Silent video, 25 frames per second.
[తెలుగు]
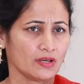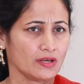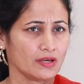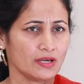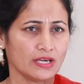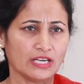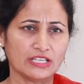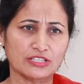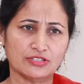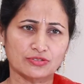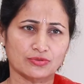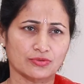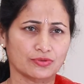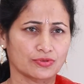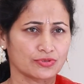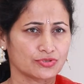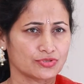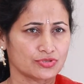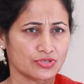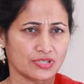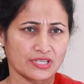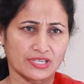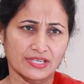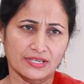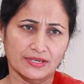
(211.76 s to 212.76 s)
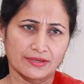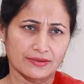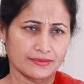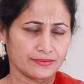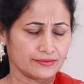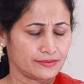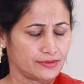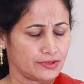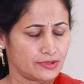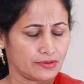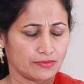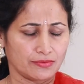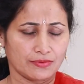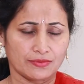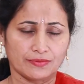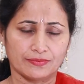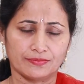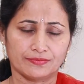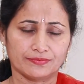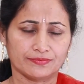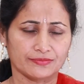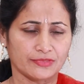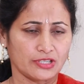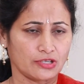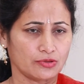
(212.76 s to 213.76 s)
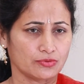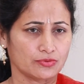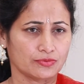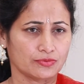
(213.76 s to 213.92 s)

డాడీ గెలిచారు బీఆర్ఎస్ నుంచి అది